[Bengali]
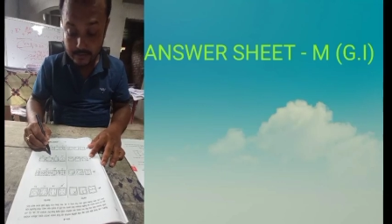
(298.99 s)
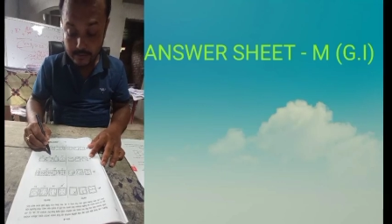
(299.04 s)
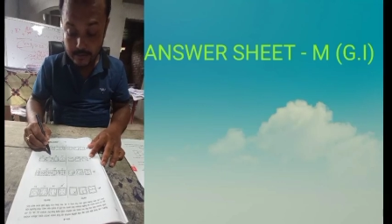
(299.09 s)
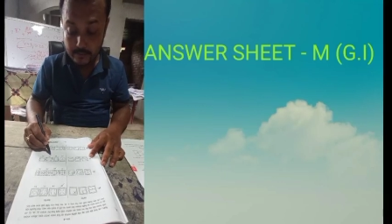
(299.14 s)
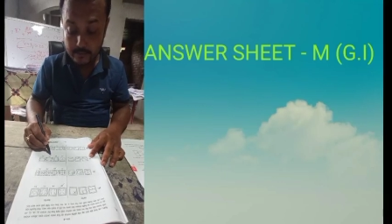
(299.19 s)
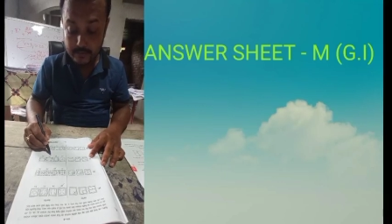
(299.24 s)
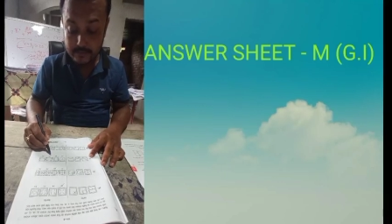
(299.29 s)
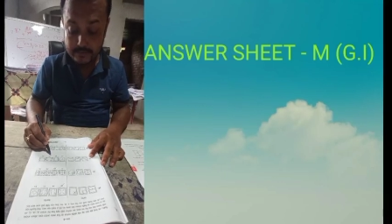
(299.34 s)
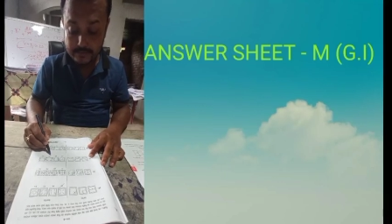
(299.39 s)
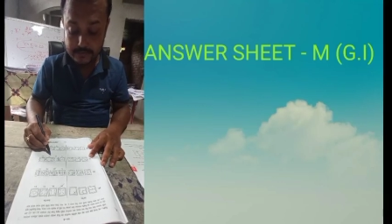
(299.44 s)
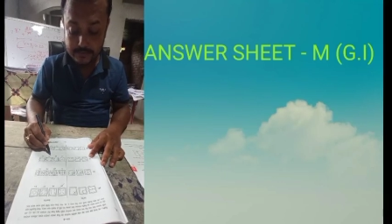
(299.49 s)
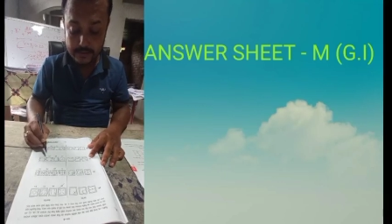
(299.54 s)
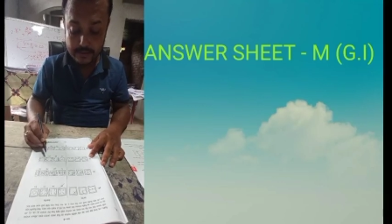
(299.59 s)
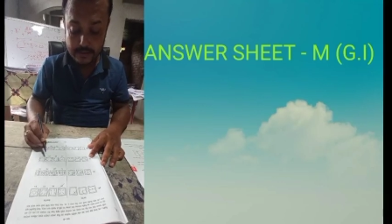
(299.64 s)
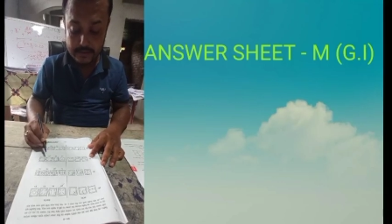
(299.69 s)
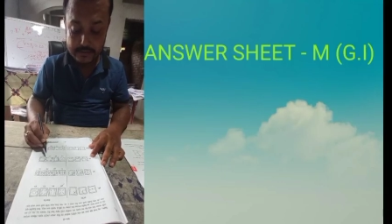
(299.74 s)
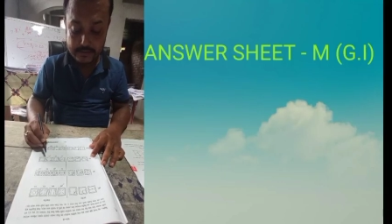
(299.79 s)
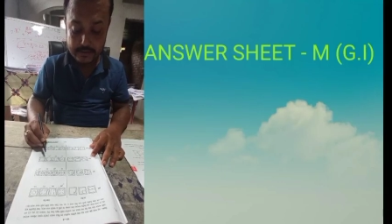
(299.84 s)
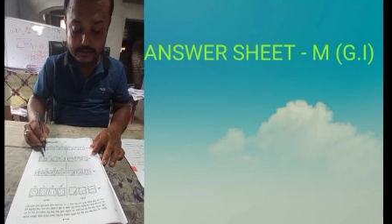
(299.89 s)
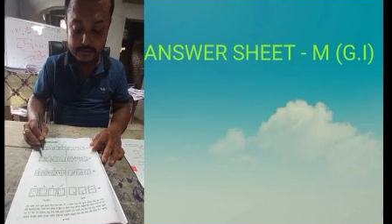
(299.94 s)
আমার সি
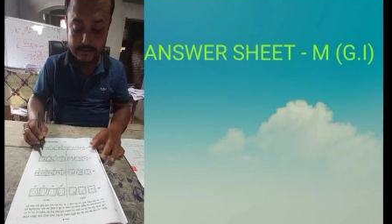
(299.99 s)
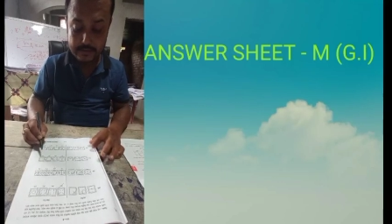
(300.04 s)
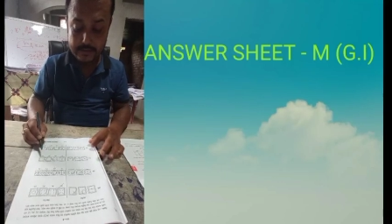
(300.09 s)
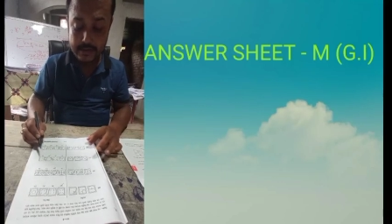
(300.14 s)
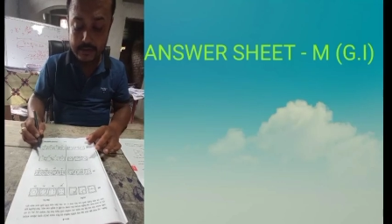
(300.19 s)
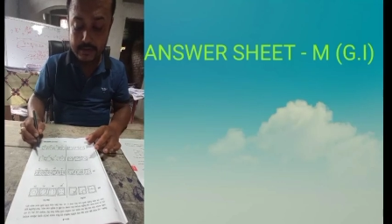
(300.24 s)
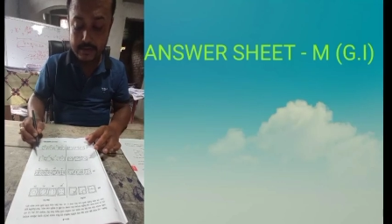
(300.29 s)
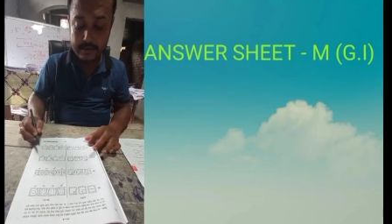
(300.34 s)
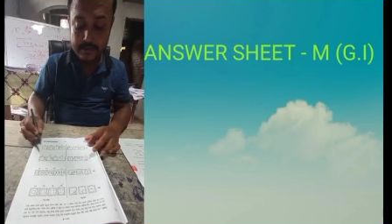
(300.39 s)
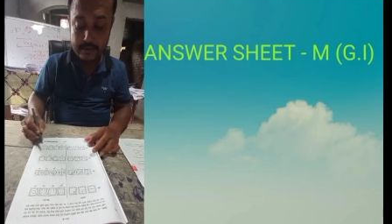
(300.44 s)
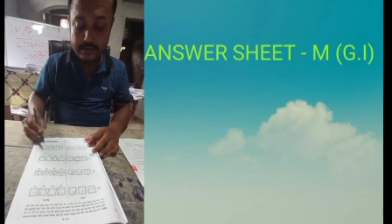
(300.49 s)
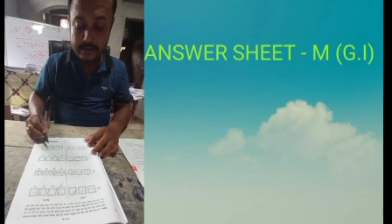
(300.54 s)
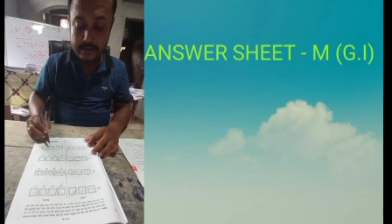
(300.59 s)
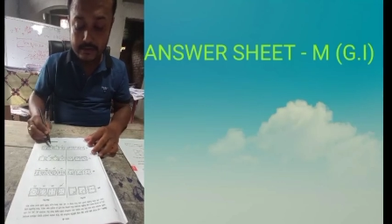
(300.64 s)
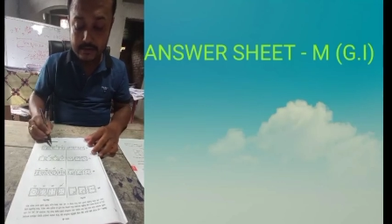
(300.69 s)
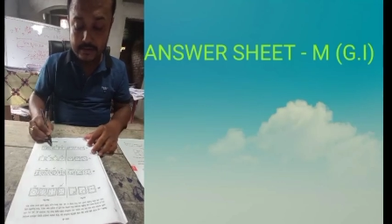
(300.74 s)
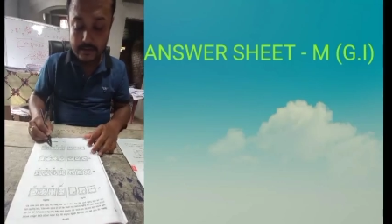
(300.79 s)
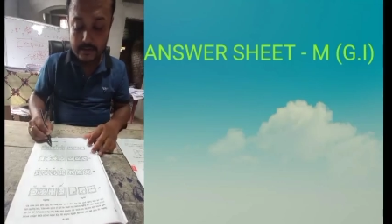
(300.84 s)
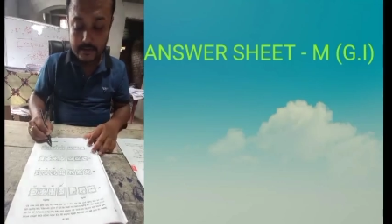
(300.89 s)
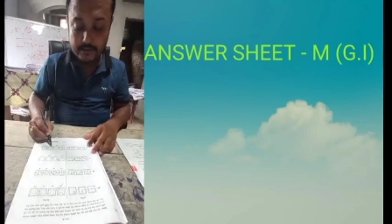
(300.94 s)
আসছে অ্যান্সার
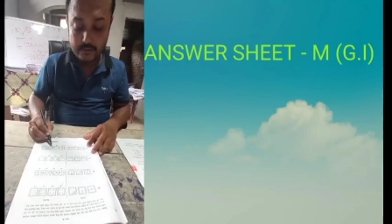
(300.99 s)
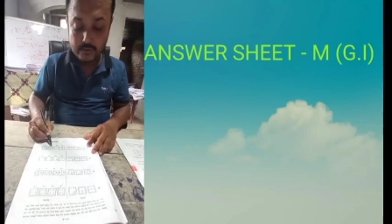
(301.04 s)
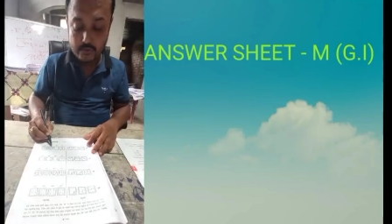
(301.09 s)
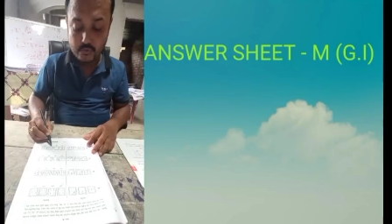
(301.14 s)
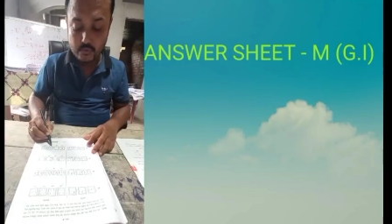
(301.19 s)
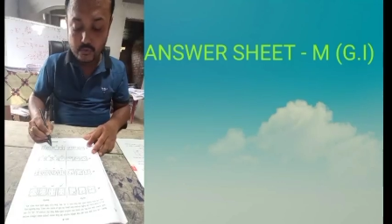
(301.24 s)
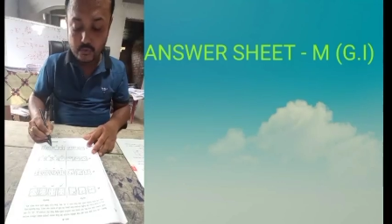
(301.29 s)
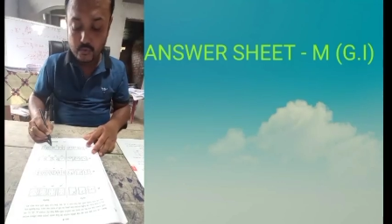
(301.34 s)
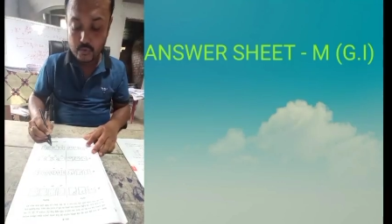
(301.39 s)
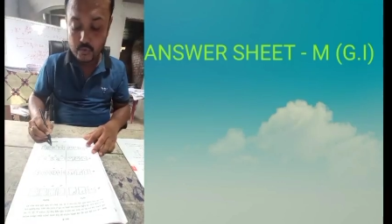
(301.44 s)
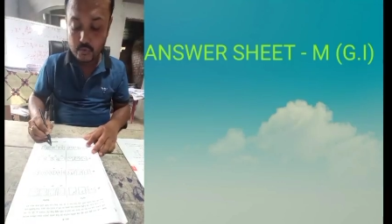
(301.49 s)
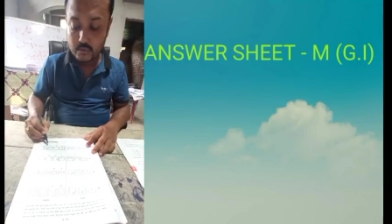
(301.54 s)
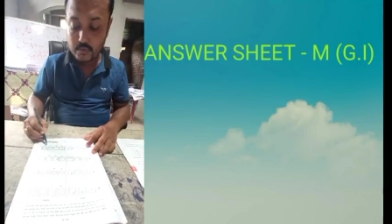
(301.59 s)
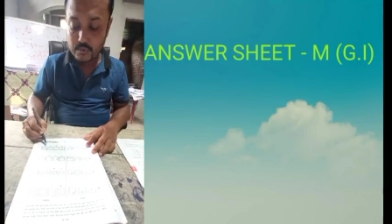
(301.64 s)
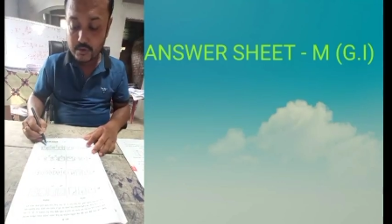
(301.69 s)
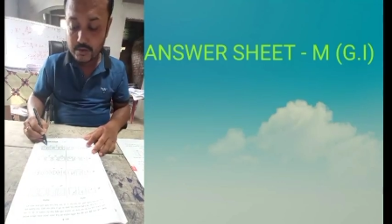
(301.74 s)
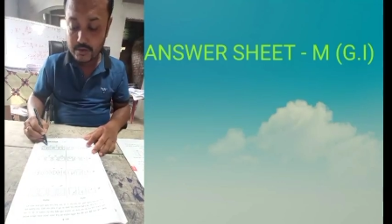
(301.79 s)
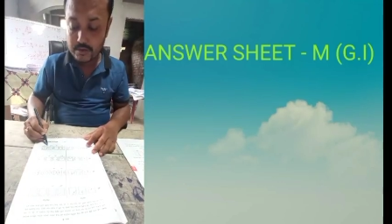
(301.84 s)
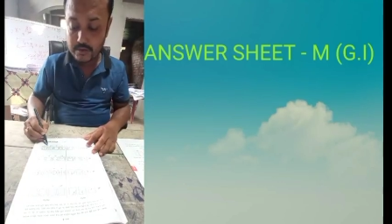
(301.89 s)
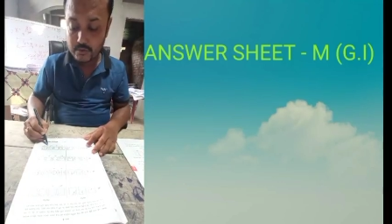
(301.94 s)
থার্টি টু
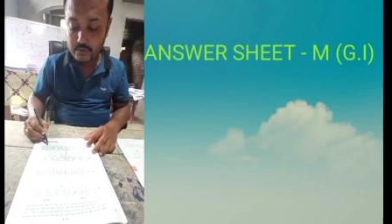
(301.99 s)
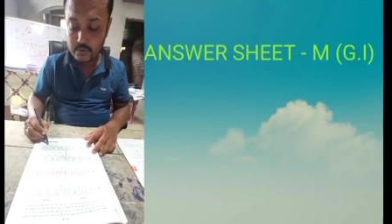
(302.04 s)
থার্টি